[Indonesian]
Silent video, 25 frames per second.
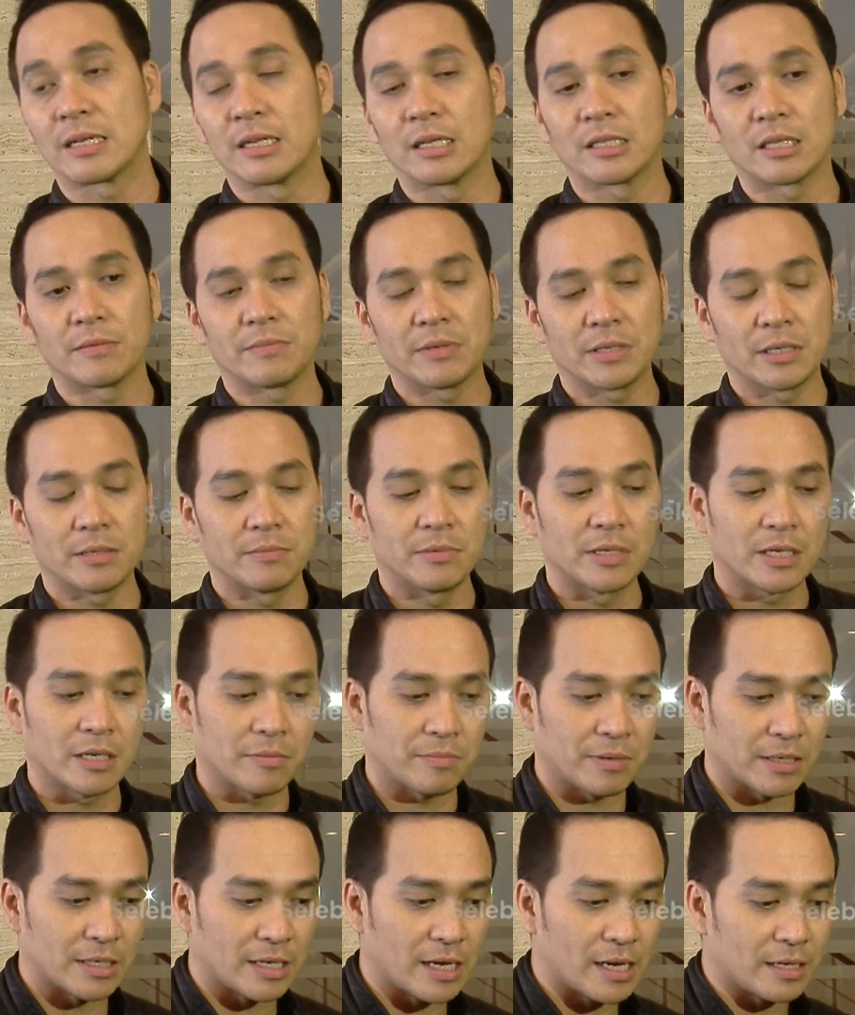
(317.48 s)
Adlan tapi lebih
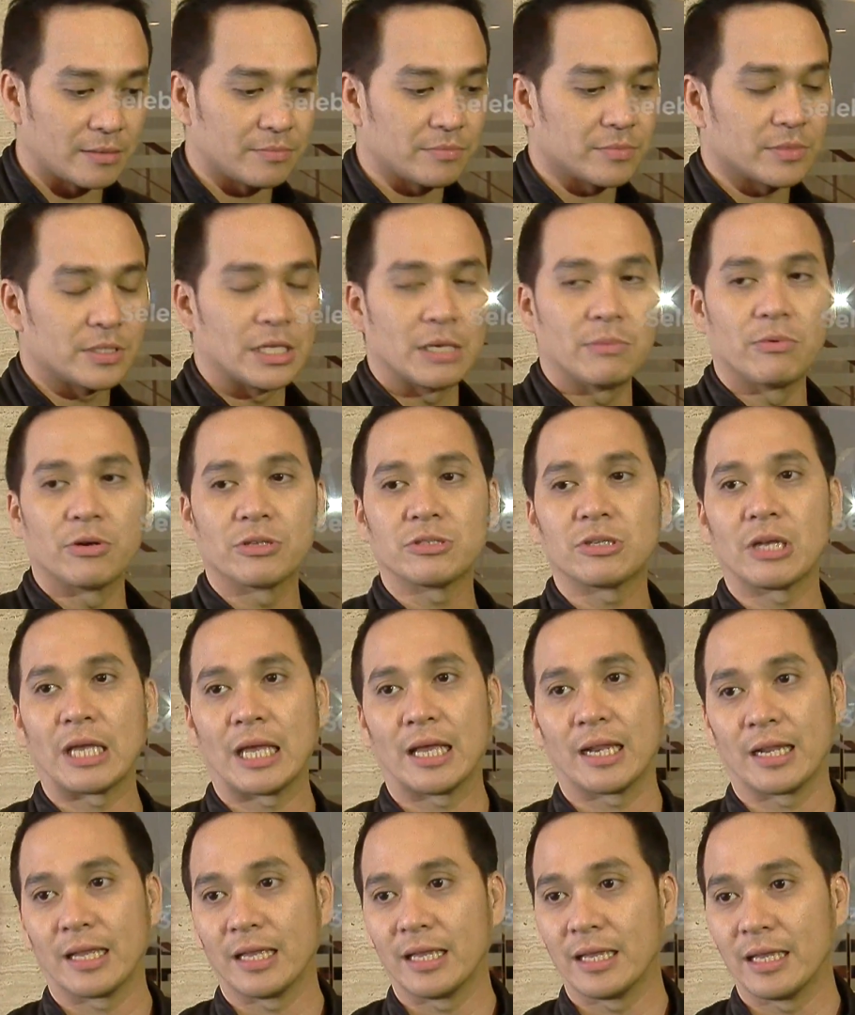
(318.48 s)
kepada dia mau
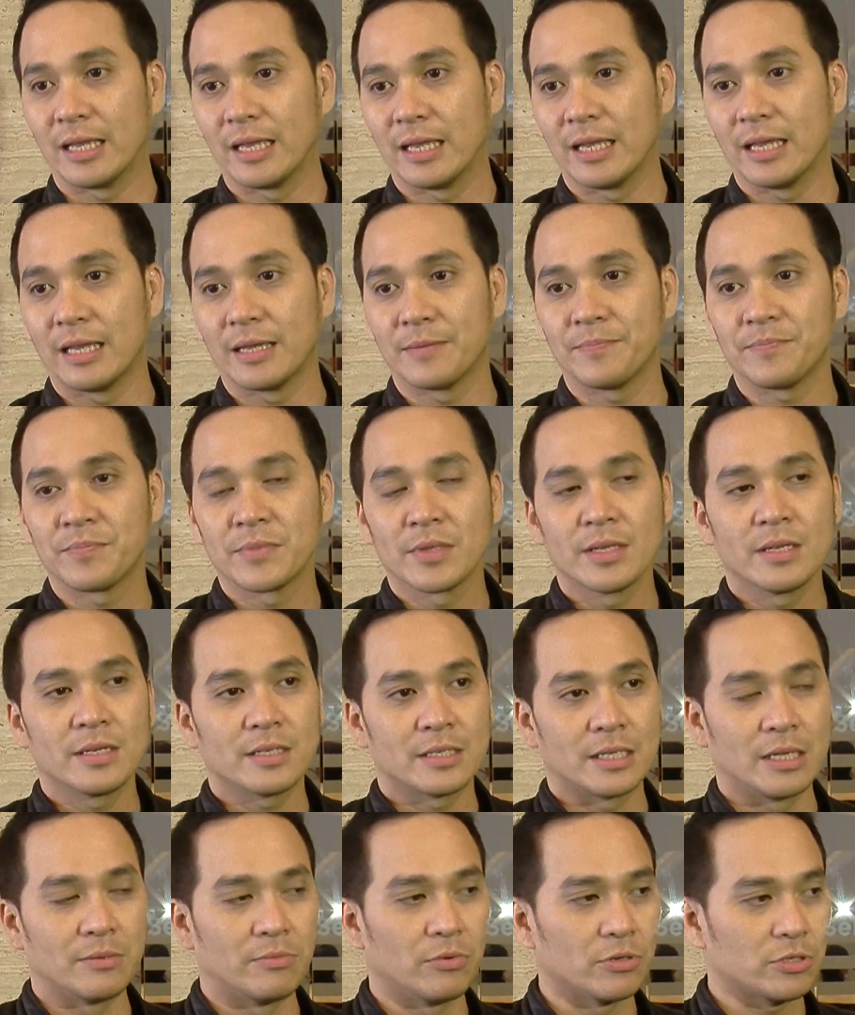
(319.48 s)
sharing
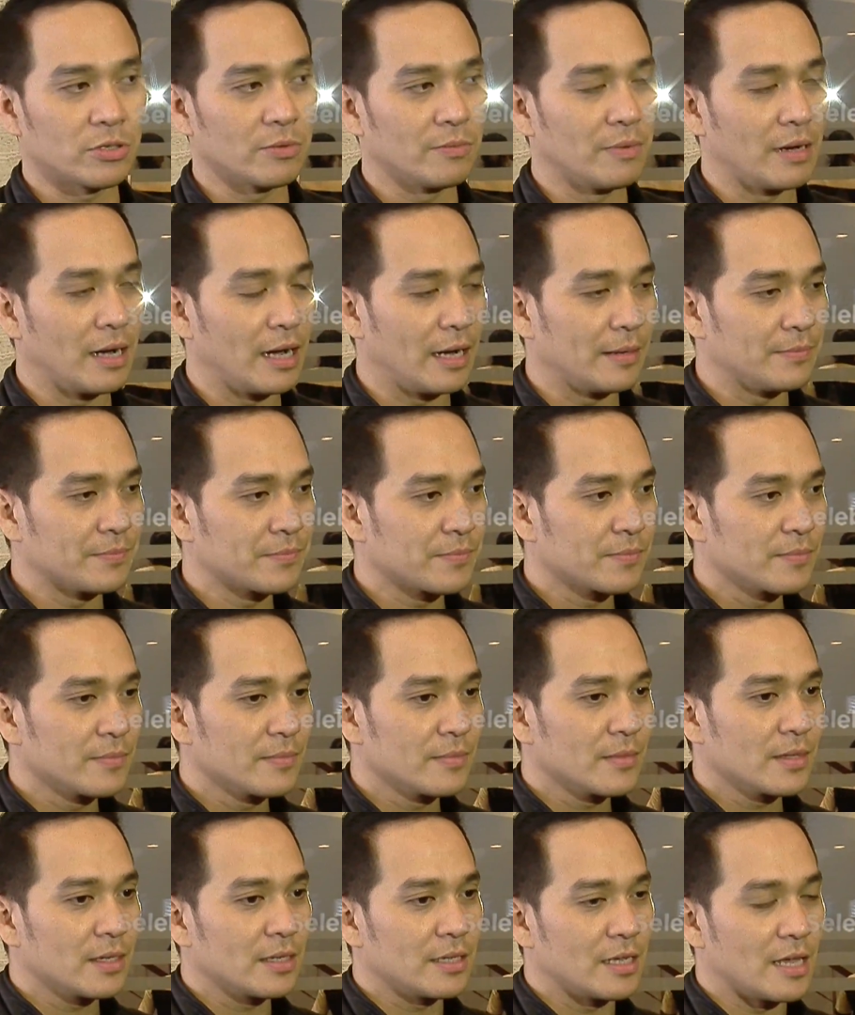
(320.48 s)
dia mau coba
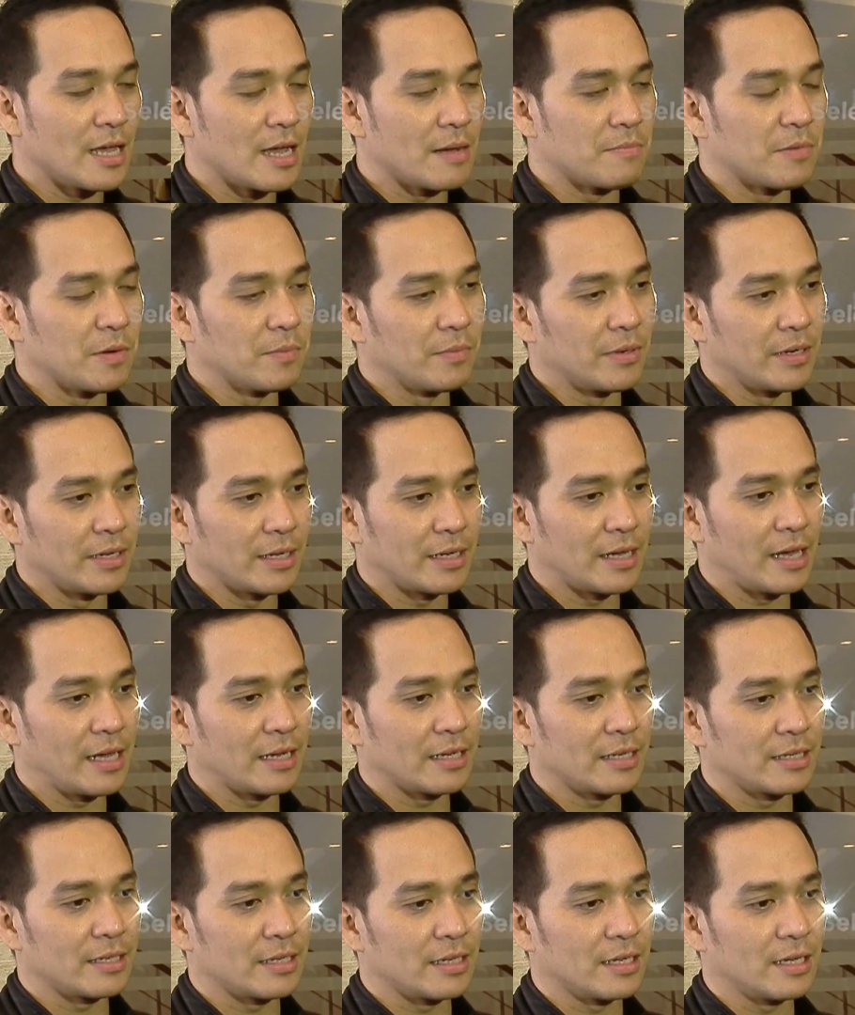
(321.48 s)
ya memberikan
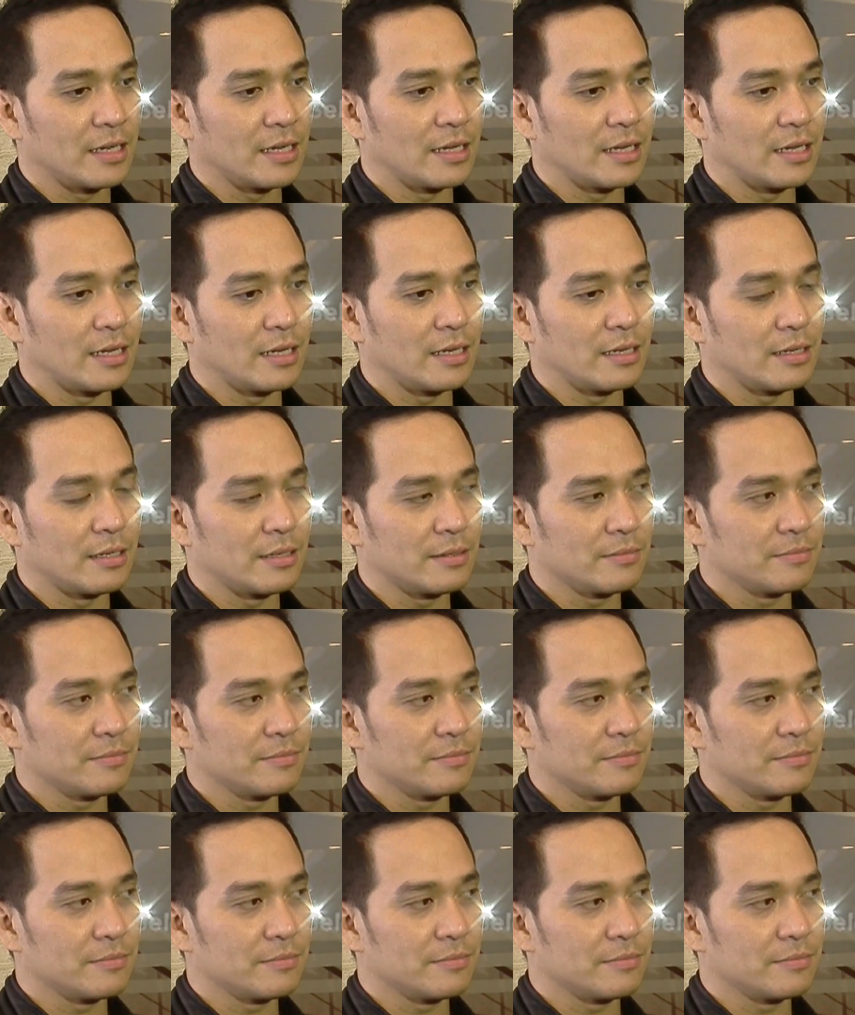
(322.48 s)
uh,